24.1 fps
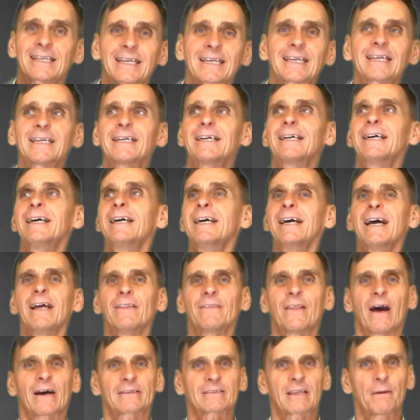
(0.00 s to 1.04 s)
dir,
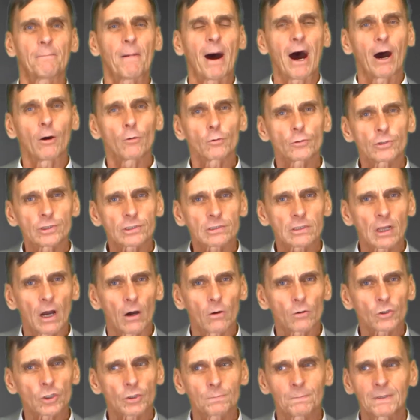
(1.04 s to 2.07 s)
nach dem
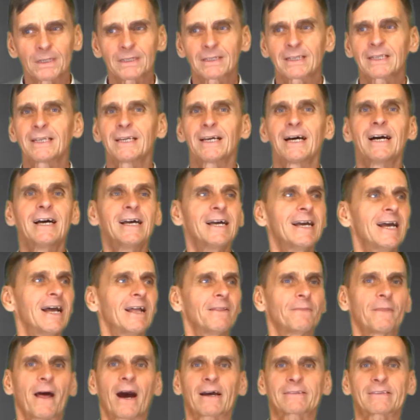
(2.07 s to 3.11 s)
Austausch mit dir,
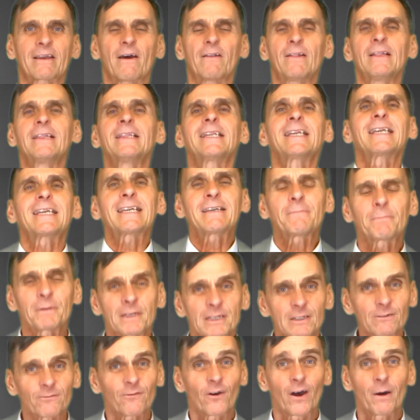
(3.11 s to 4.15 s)
nach der
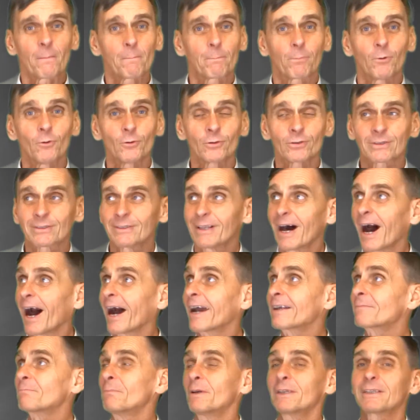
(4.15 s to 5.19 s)

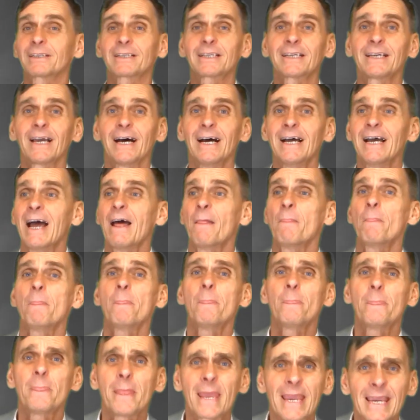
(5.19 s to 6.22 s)
Liebesverbundenheit mit dir.
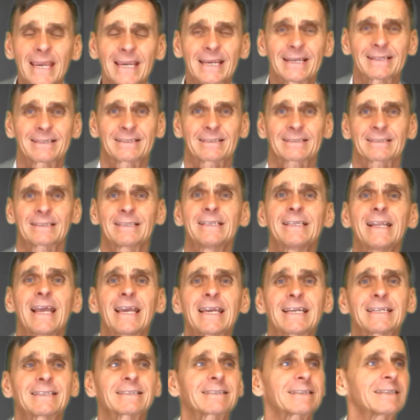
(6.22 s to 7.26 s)
Nichts,
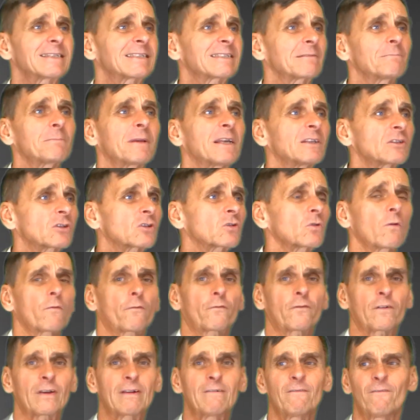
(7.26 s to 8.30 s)
nichts ist mir so
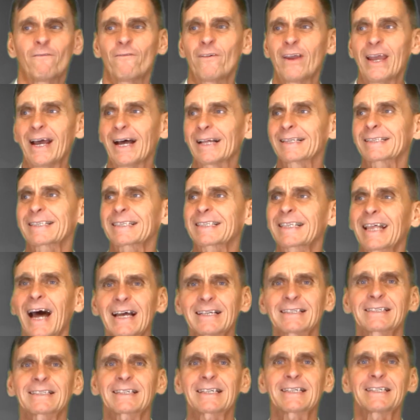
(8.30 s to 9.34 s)
viel wert.
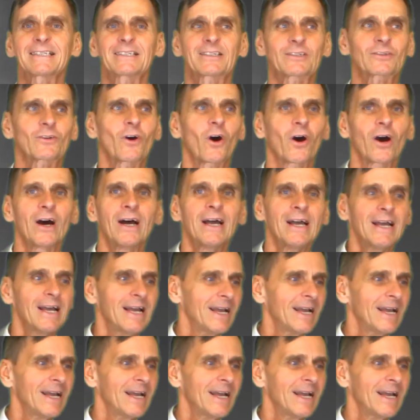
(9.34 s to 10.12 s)
Das ist doch